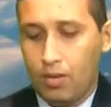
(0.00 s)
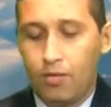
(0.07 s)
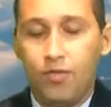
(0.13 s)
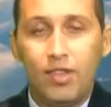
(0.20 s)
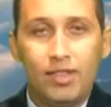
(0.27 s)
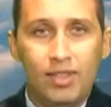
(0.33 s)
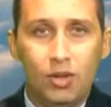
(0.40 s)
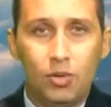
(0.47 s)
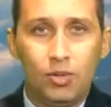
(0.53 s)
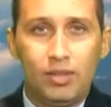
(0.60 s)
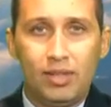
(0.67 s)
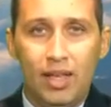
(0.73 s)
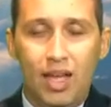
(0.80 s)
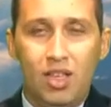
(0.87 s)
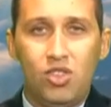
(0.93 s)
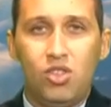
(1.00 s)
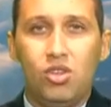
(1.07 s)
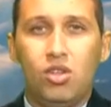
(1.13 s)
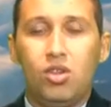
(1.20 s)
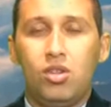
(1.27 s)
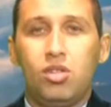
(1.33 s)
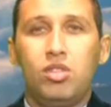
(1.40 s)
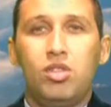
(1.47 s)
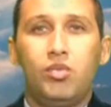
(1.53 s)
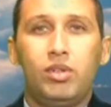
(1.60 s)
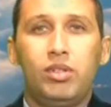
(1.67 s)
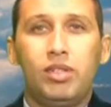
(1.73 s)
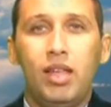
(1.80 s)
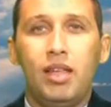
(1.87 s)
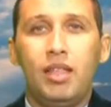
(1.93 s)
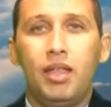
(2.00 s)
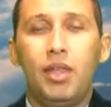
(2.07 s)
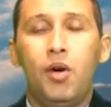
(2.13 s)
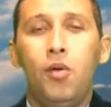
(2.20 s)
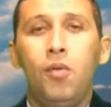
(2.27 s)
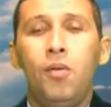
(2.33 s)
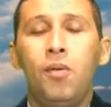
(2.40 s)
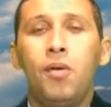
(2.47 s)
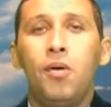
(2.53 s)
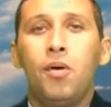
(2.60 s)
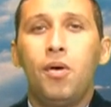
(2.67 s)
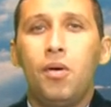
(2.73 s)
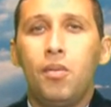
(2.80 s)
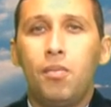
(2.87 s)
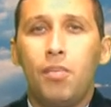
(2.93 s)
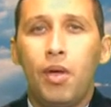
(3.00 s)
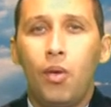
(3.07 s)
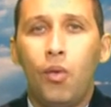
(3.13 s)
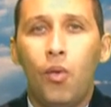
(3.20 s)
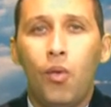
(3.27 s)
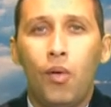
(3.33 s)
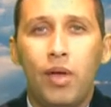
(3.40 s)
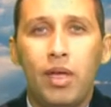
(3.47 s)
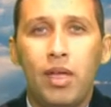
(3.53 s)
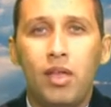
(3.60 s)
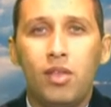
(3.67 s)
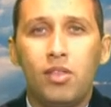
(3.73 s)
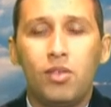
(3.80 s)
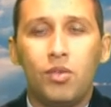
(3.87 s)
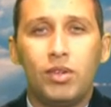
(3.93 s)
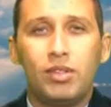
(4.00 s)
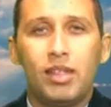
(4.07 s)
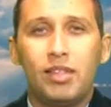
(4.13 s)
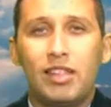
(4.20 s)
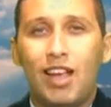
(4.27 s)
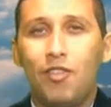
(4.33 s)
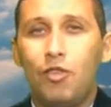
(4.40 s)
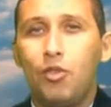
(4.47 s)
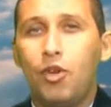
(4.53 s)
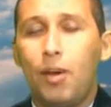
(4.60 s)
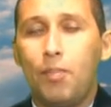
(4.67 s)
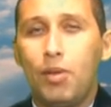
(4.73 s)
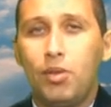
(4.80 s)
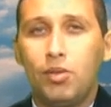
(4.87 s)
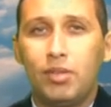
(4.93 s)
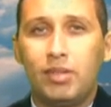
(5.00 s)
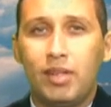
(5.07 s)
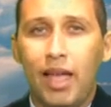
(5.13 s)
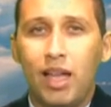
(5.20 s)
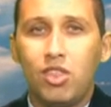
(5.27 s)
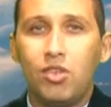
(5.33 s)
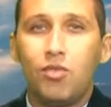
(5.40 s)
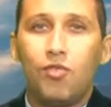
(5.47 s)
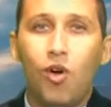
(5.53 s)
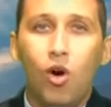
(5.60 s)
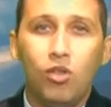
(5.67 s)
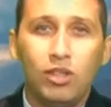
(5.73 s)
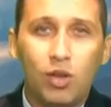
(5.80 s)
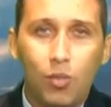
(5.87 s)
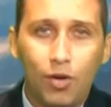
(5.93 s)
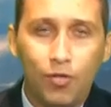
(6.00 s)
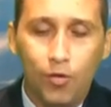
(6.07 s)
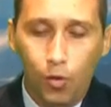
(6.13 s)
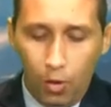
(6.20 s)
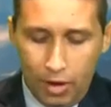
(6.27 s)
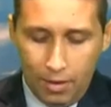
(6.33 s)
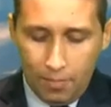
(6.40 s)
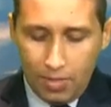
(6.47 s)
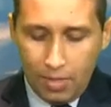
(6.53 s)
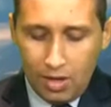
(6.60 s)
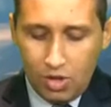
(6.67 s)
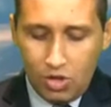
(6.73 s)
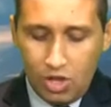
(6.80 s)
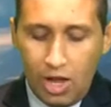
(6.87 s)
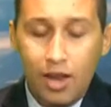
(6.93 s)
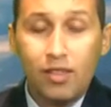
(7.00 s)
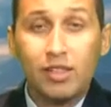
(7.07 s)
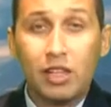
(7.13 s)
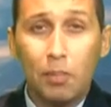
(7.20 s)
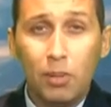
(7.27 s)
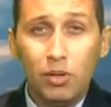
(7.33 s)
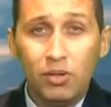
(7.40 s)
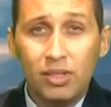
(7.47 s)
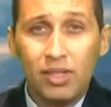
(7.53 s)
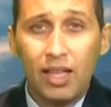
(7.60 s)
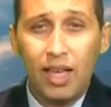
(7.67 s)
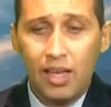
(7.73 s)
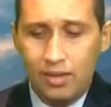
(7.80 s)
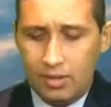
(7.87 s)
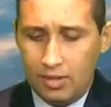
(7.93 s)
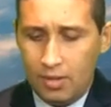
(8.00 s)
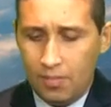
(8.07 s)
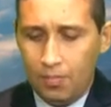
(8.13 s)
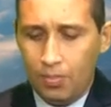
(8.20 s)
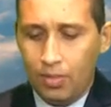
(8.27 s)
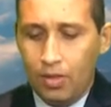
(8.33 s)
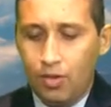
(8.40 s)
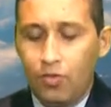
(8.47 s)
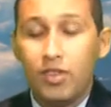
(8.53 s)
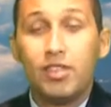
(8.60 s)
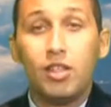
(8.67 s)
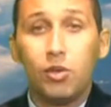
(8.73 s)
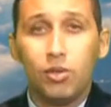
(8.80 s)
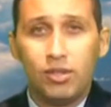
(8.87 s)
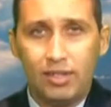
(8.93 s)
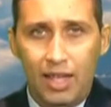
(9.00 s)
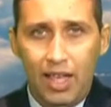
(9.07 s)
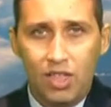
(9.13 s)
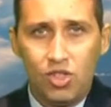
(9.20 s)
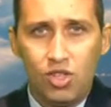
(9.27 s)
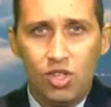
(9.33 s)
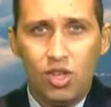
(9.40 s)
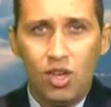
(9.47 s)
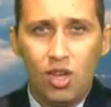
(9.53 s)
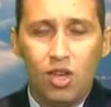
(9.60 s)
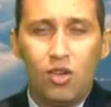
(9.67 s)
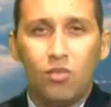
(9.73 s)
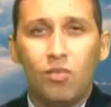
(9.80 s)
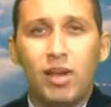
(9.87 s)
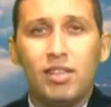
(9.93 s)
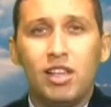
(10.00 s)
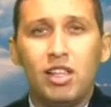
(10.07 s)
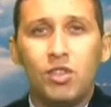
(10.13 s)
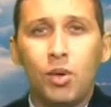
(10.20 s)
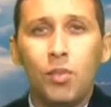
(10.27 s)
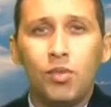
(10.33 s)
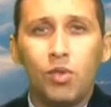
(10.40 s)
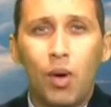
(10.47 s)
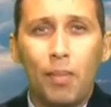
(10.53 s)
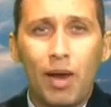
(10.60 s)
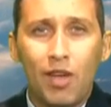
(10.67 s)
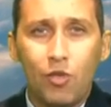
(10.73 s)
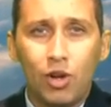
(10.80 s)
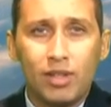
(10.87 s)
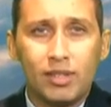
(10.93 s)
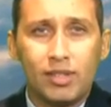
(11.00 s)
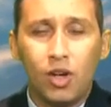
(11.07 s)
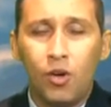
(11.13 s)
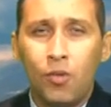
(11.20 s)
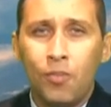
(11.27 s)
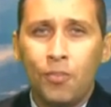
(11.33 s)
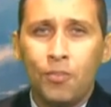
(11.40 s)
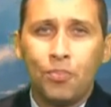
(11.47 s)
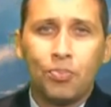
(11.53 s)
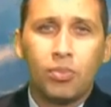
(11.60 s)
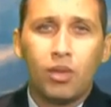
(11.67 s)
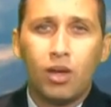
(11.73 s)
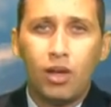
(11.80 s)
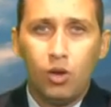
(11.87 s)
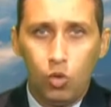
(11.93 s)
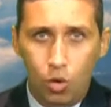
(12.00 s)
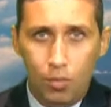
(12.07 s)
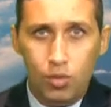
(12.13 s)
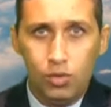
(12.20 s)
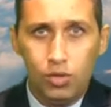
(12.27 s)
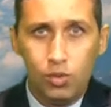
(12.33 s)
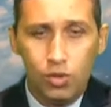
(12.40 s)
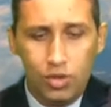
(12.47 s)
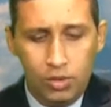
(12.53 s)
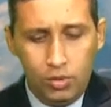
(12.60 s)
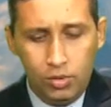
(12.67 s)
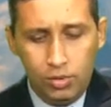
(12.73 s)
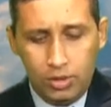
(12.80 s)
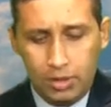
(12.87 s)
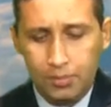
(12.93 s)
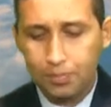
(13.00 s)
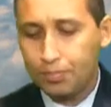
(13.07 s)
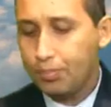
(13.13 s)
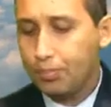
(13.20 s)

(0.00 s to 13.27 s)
versículo 7. Se você ainda não pegou aí, se você estava no capítulo 7, volta uma folha, Gênesis capítulo 6, versículo 7. Mas antes, vamos a uma breve oração em nome do Senhor Jesus.